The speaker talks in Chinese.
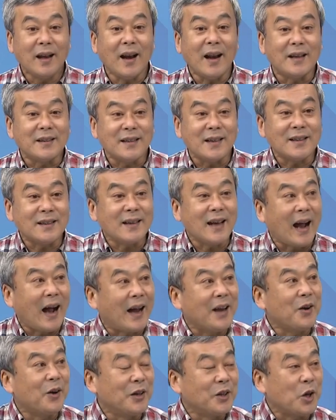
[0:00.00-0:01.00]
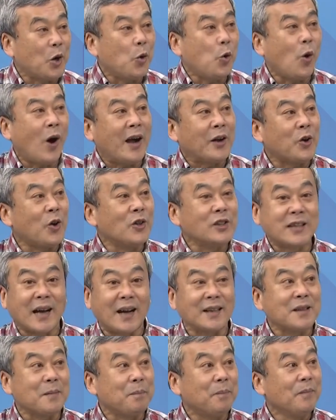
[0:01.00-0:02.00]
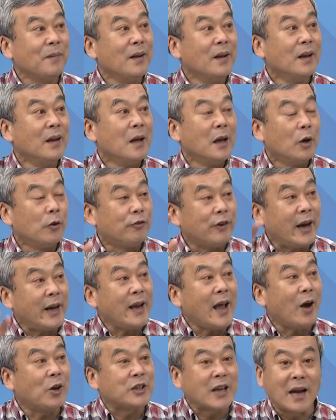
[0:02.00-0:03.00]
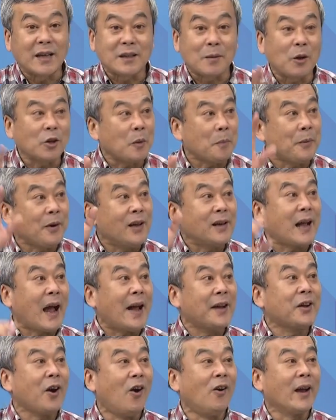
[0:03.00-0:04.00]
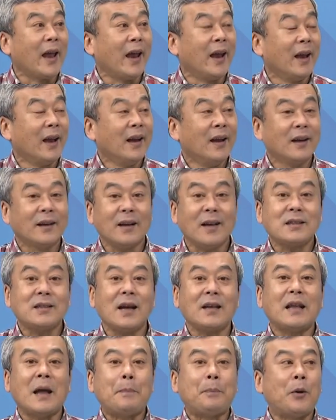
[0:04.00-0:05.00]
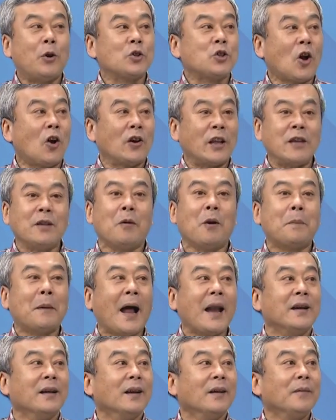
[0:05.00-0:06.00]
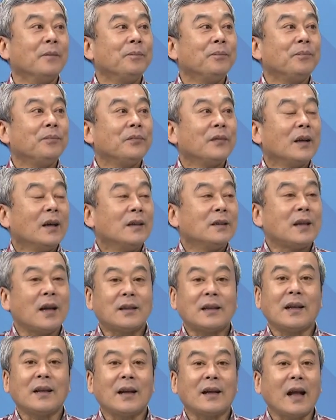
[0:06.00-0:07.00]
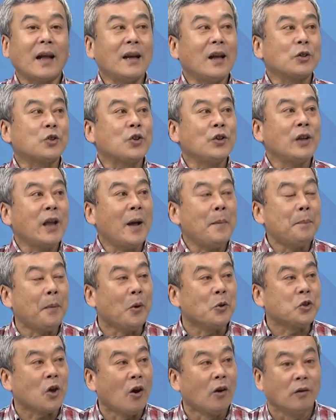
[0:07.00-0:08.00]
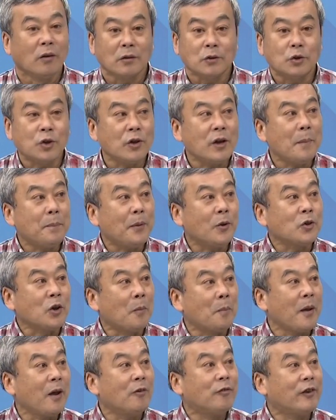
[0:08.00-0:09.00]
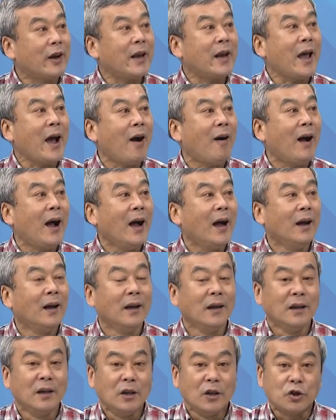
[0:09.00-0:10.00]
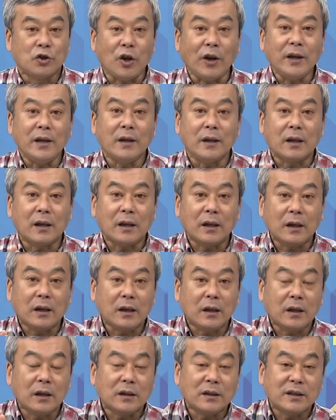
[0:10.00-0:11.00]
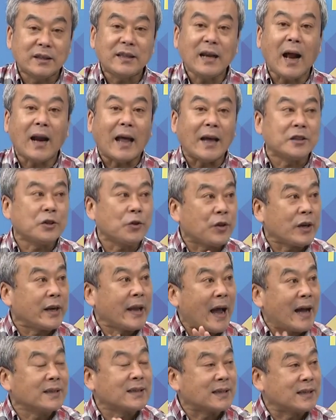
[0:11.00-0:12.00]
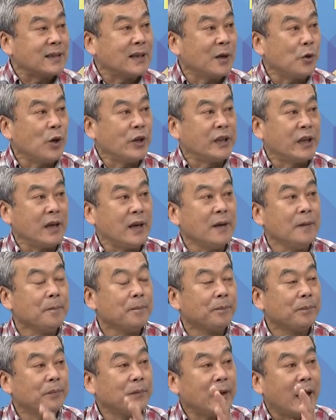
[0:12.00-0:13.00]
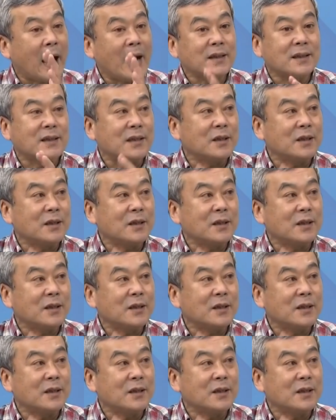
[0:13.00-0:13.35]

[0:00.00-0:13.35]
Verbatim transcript: 然气是还有很多化工厂是肥料厂什么都不能开工哎，那现在在播种你怎么办？现在大家看到春天播种，春天播种没有肥料啊，所以下来就是粮食的问题。粮食